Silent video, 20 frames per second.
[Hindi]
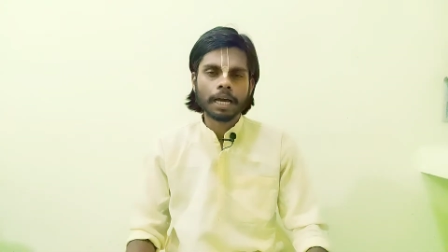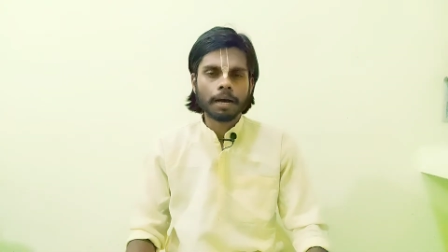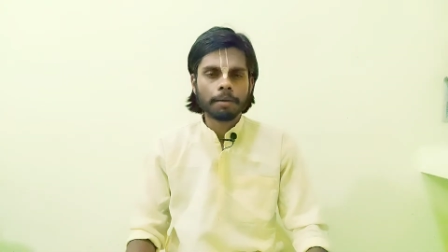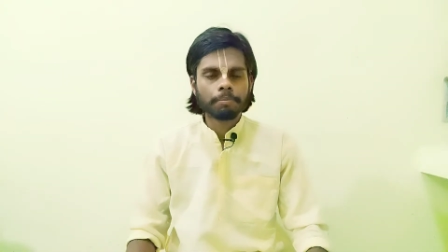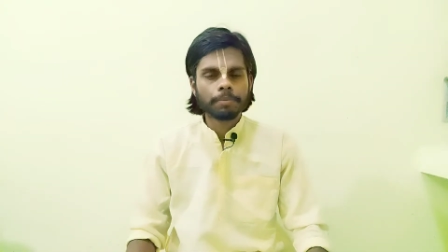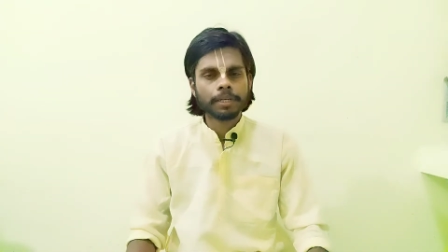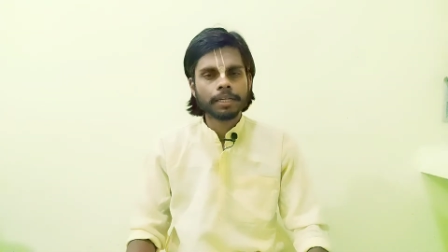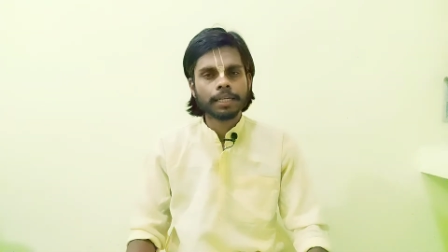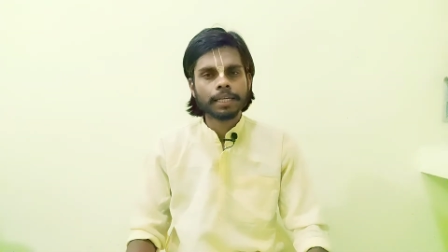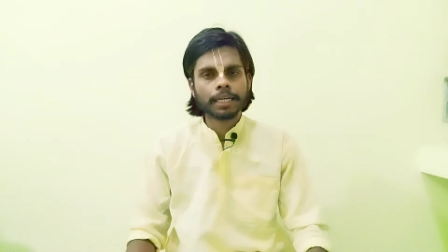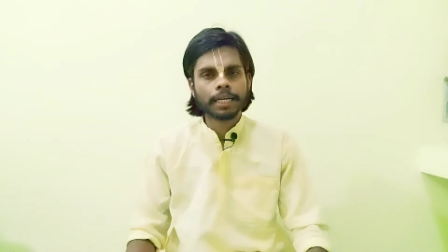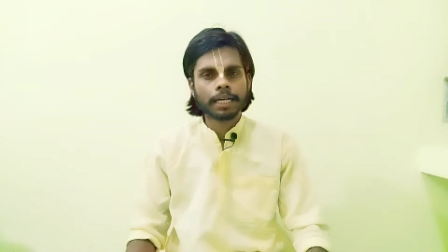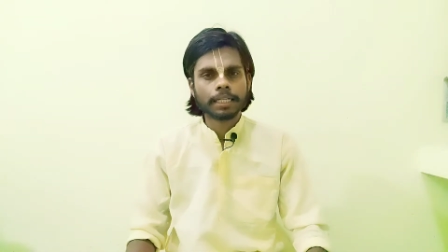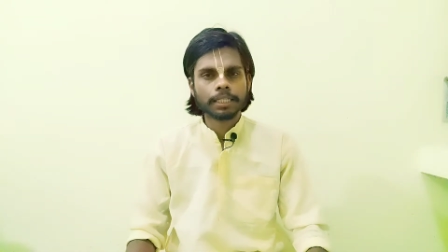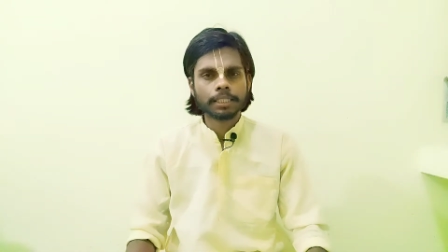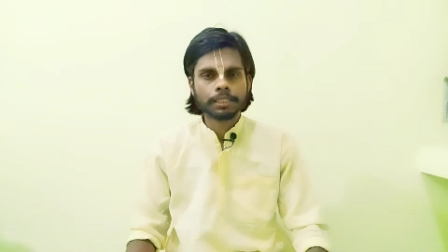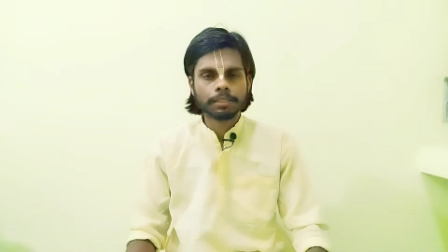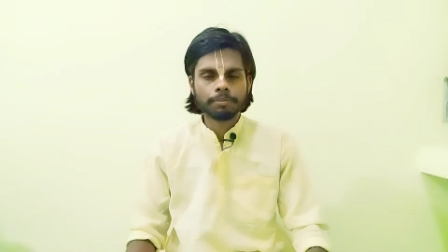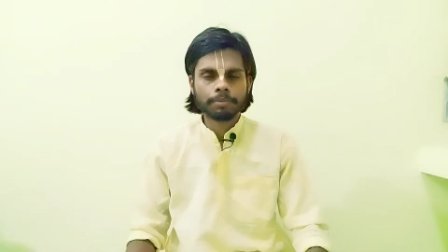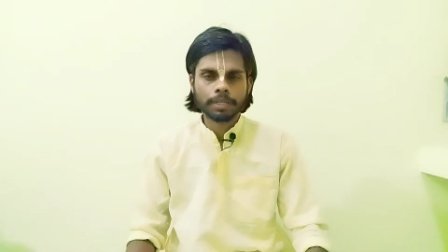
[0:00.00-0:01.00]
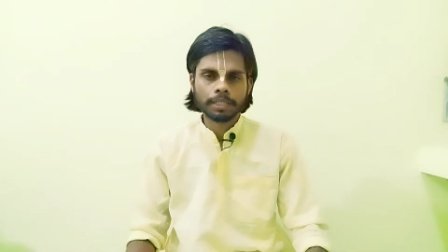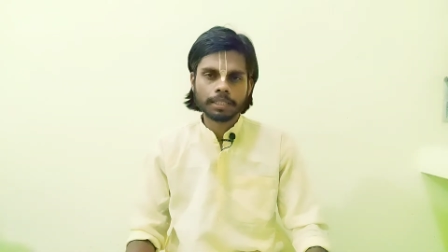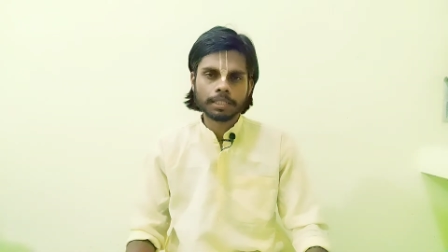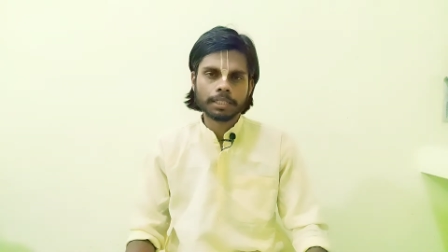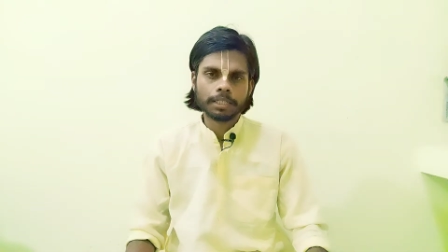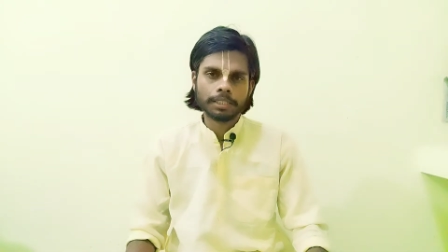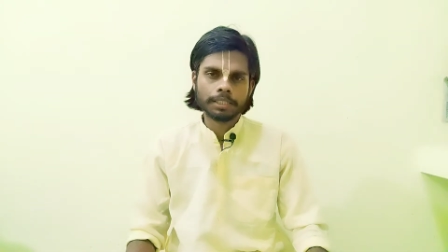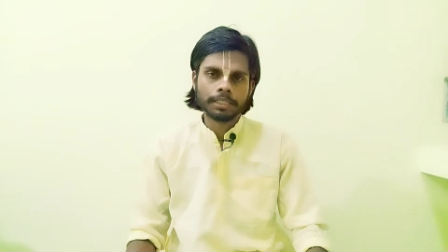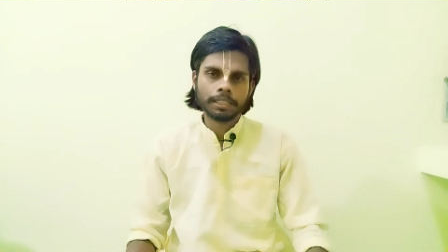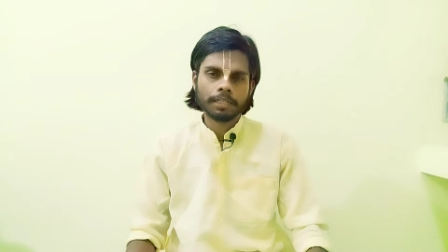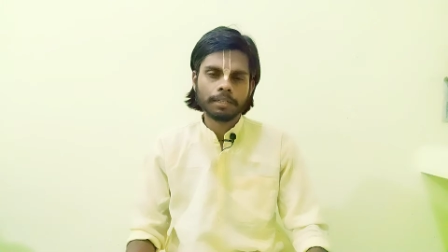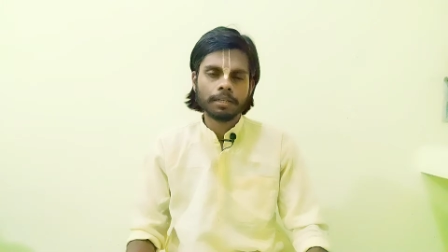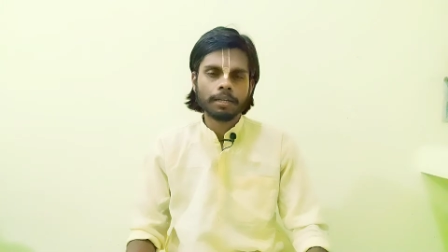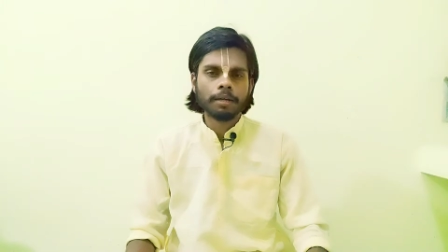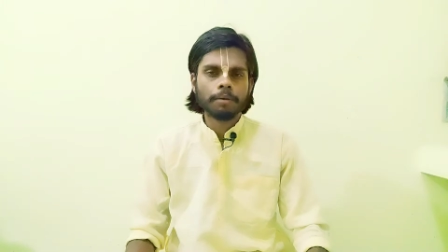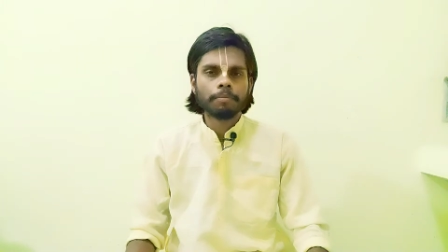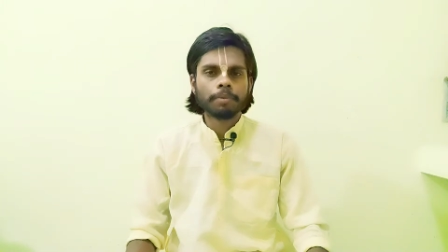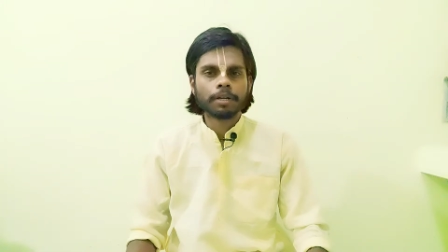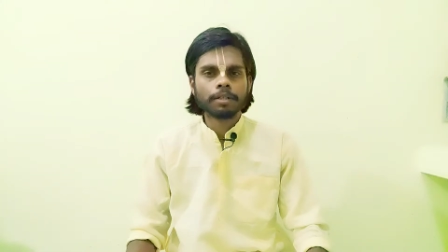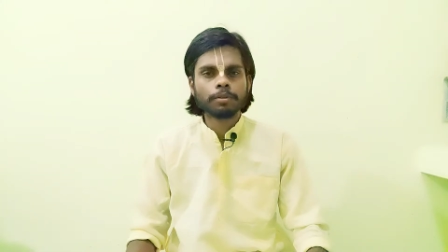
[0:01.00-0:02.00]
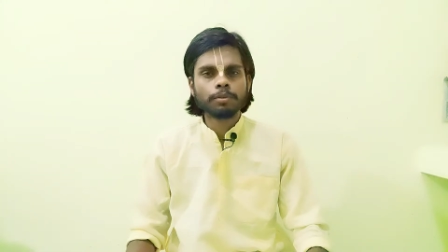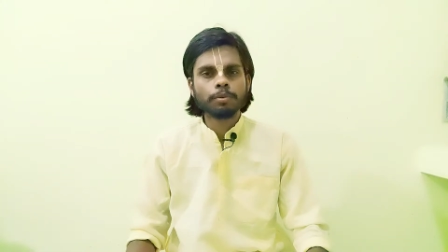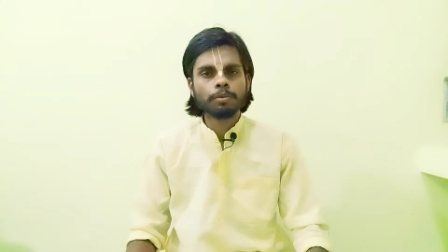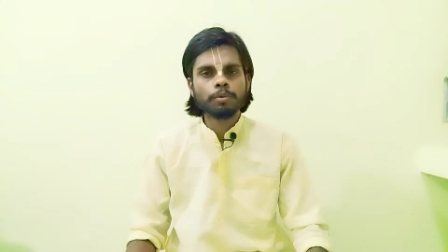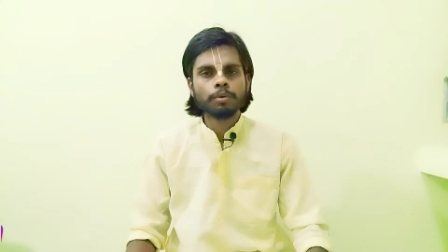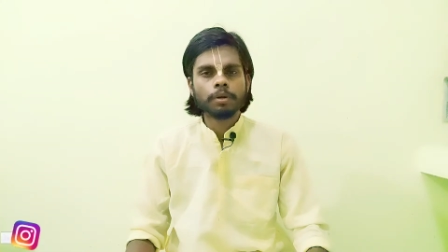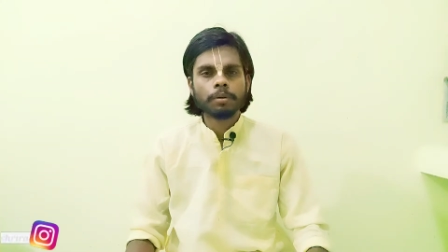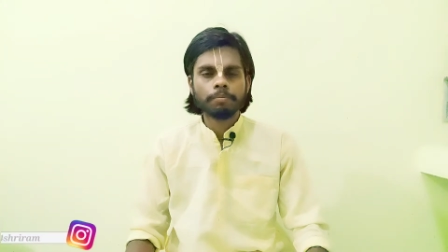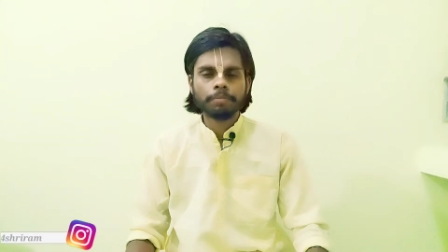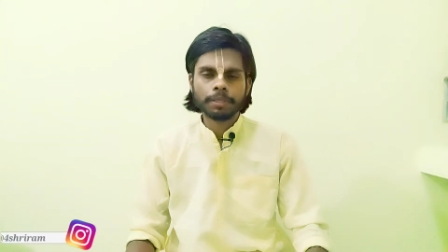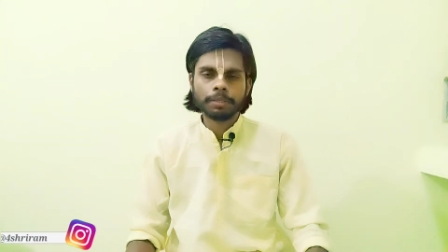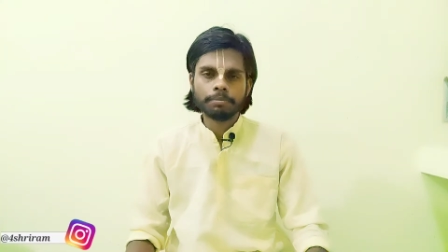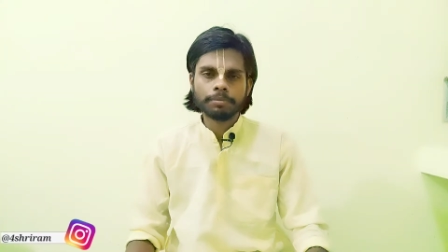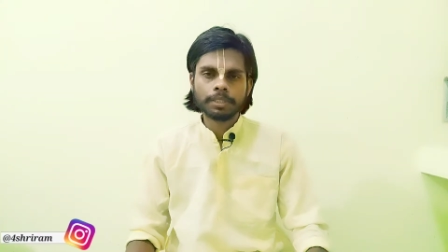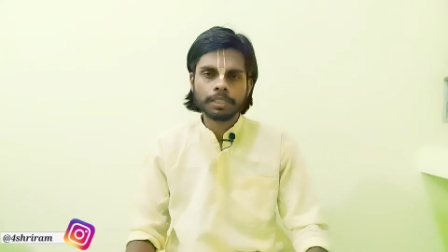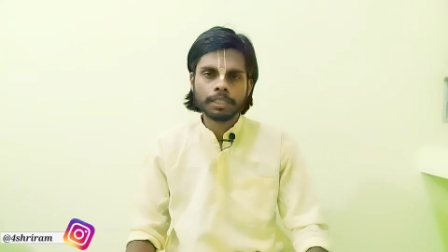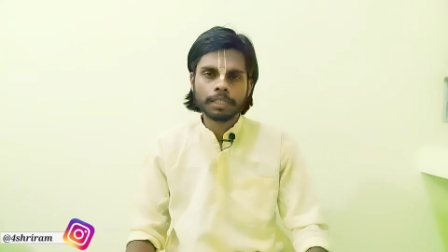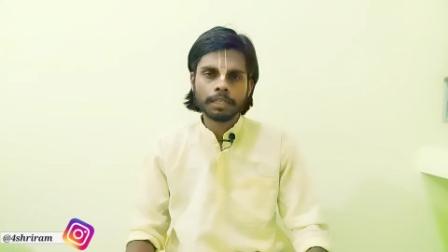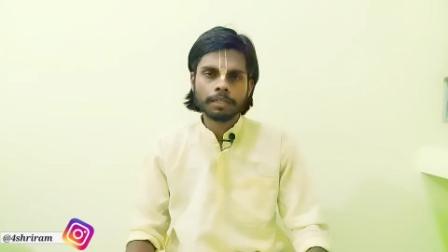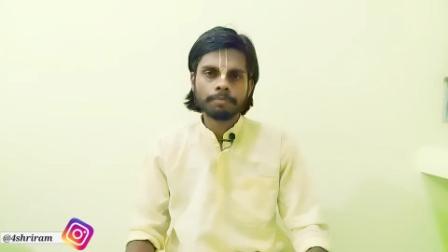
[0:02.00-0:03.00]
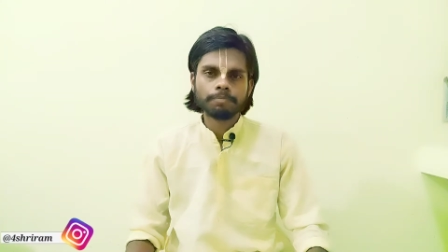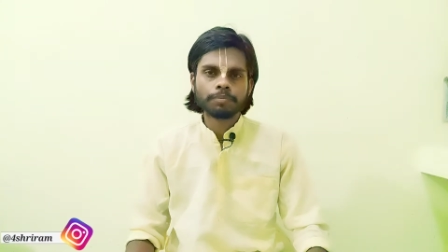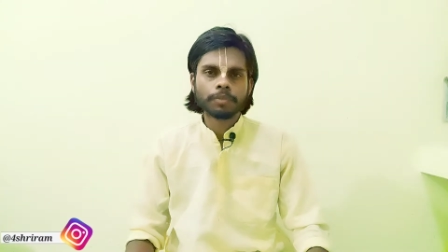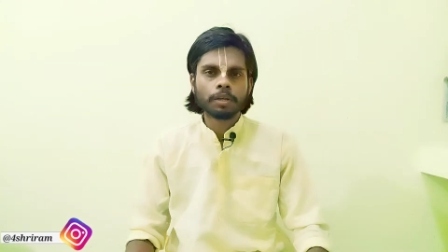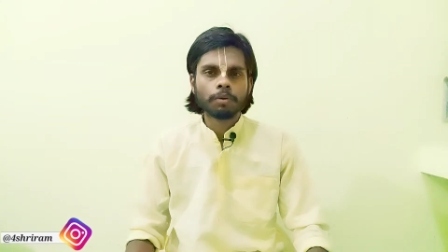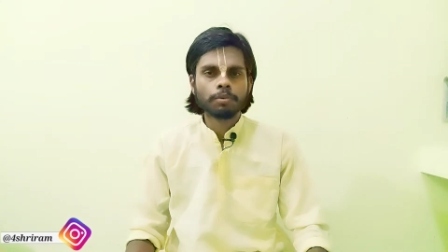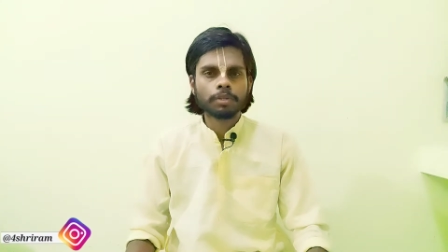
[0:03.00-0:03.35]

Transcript: कि आप एकादशी व्रत कीजिए परंतु भीम जी ने